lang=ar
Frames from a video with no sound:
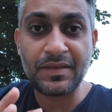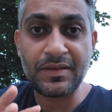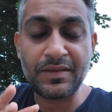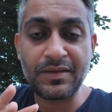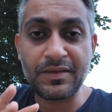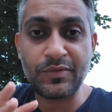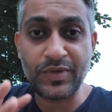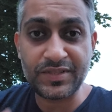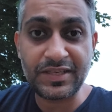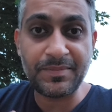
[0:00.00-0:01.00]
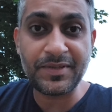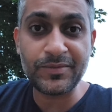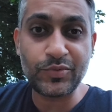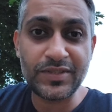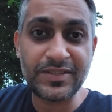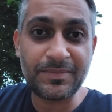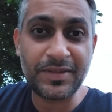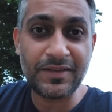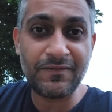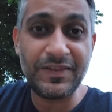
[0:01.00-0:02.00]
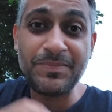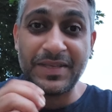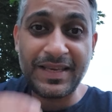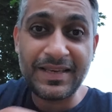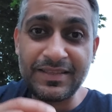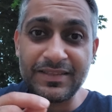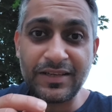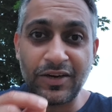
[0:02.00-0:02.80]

آه، الواتساب برنامج الواتساب مثل في بي ان